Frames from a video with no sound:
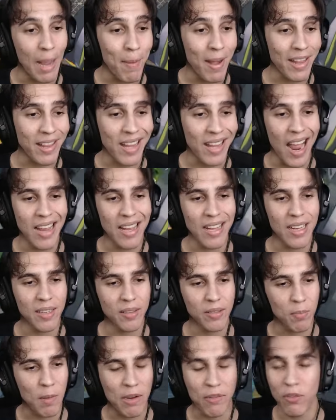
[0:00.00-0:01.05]
E a batalha,
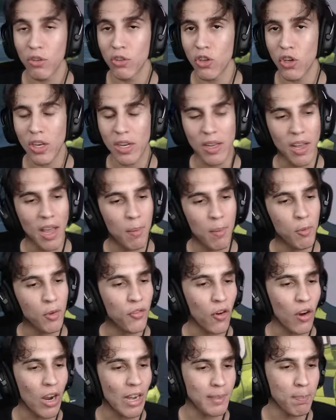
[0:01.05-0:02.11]
como é que funciona? É muito
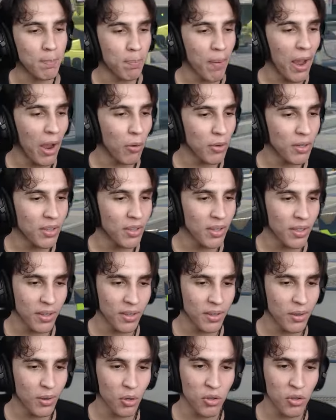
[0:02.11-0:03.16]
focado em Perry.
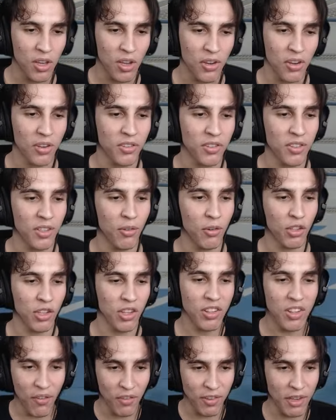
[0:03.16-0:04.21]
Ou seja, se você
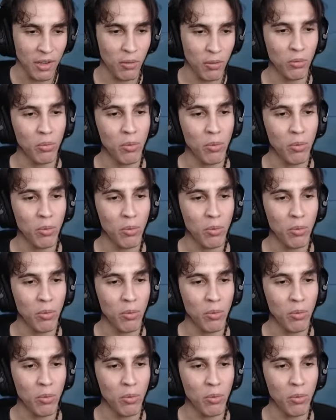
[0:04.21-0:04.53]
se defender no